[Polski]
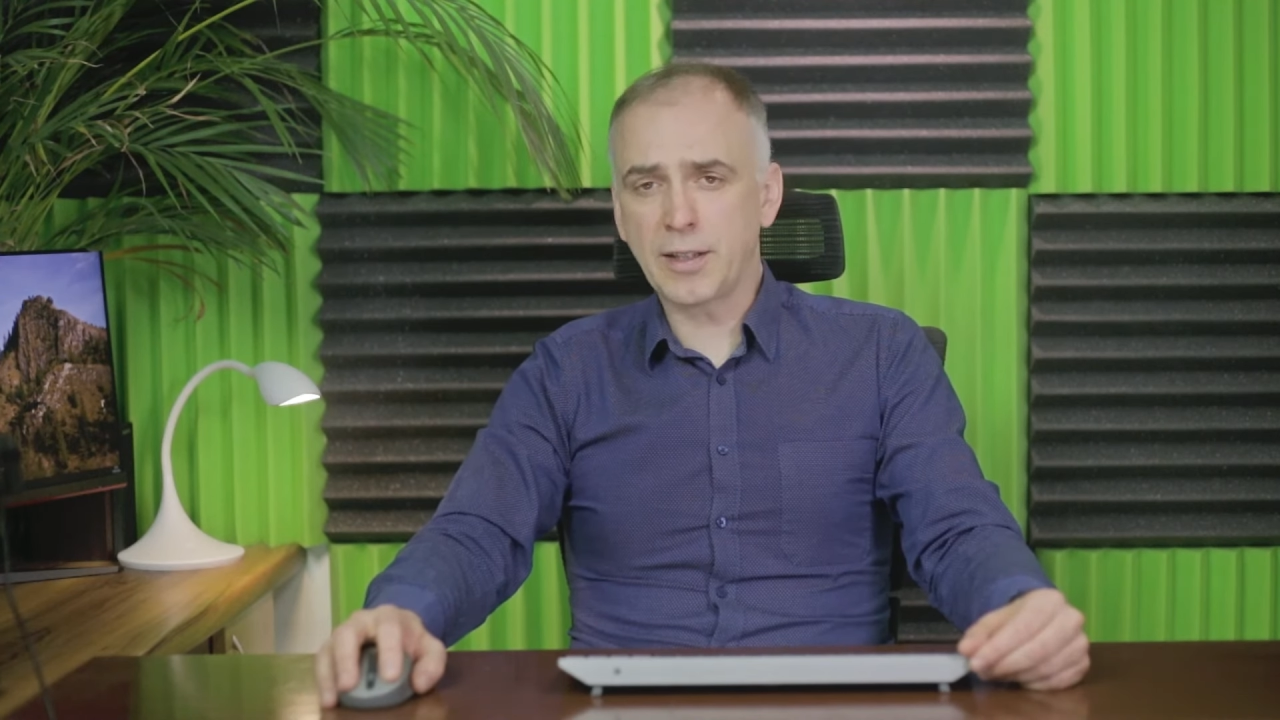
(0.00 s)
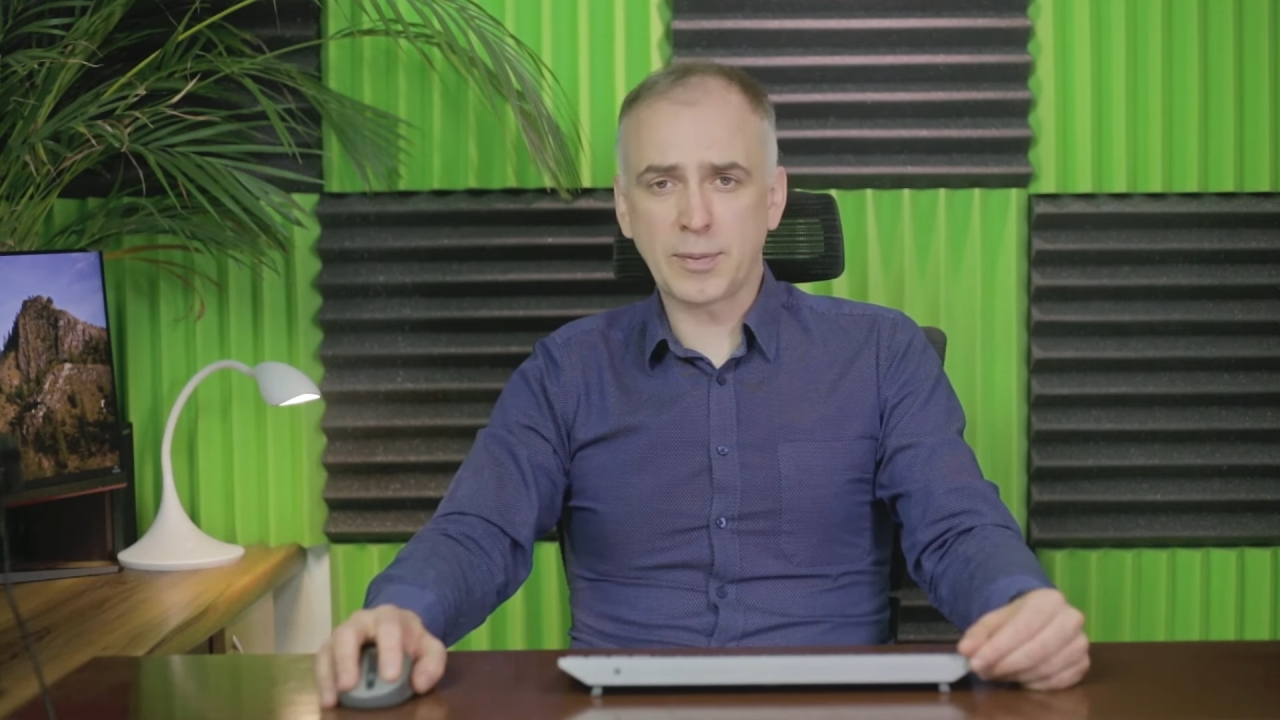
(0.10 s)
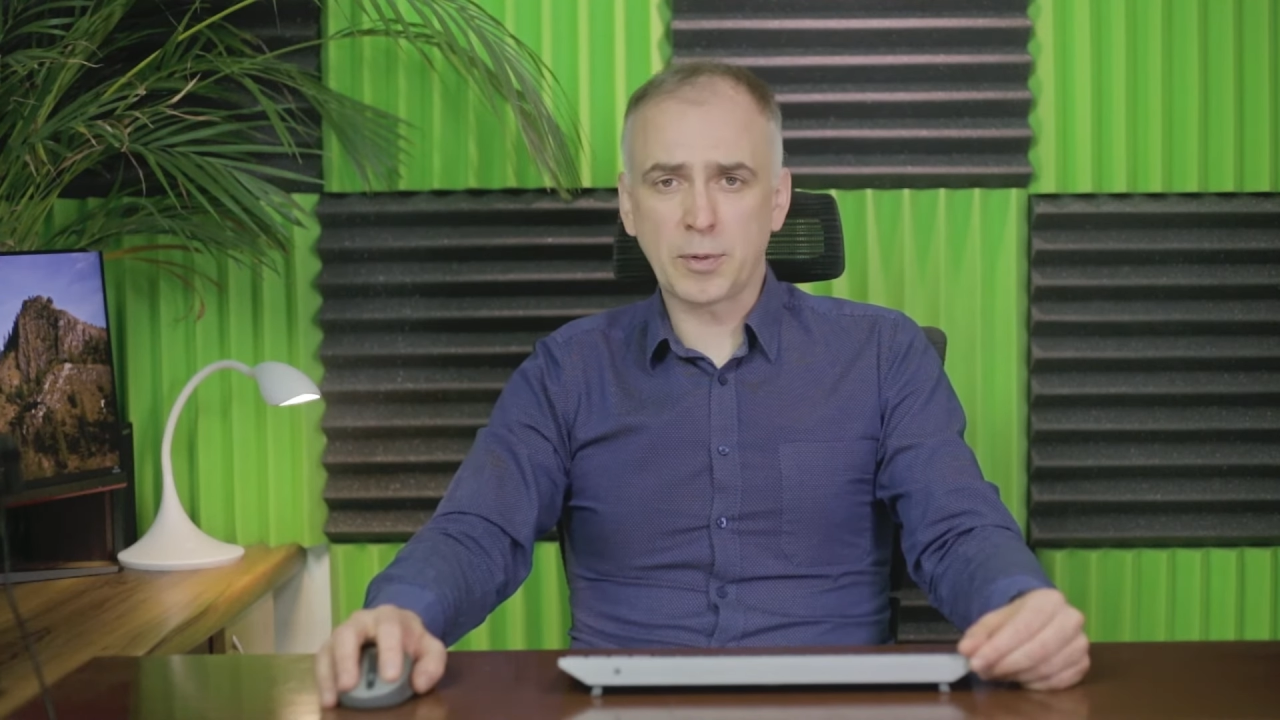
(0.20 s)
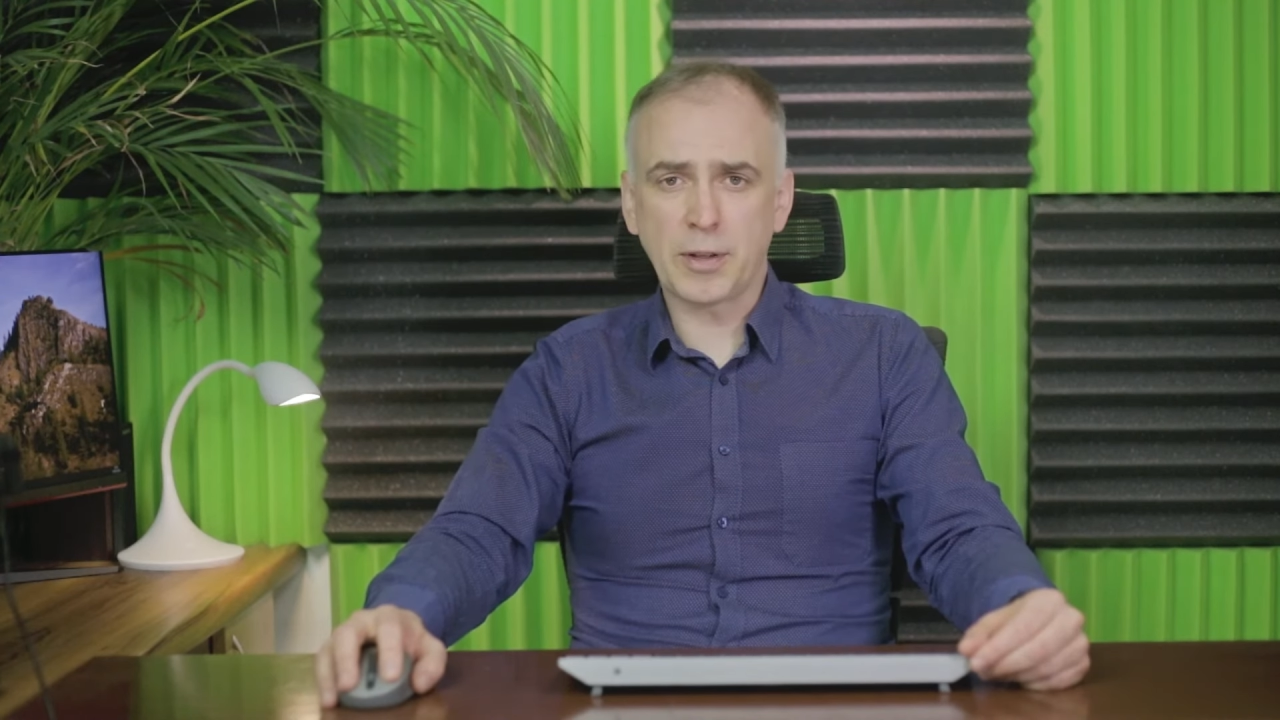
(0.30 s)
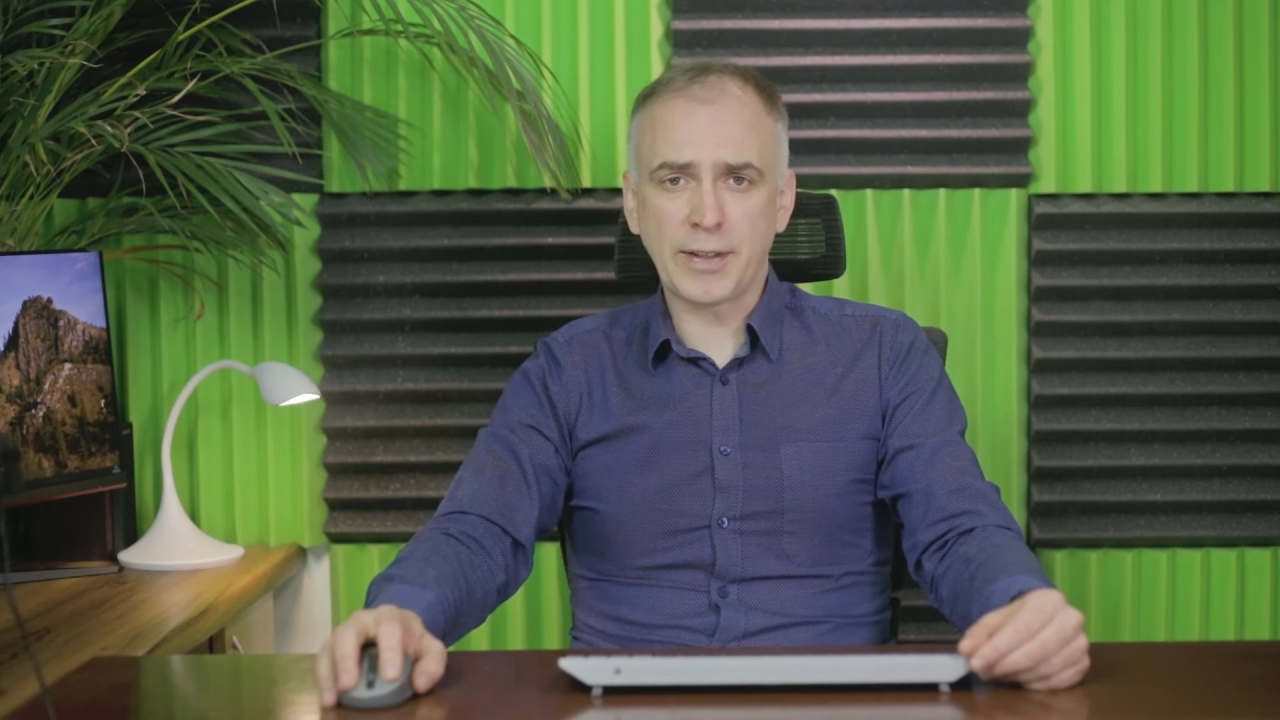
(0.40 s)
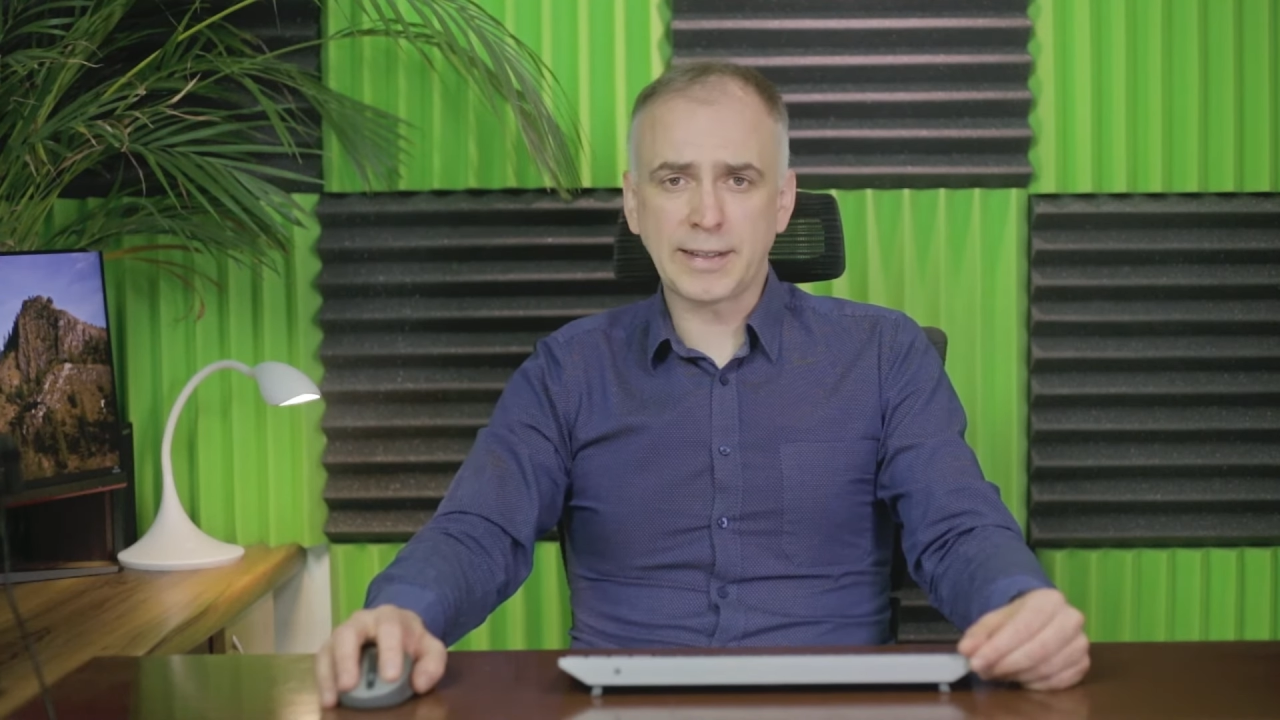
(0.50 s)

rozbudowie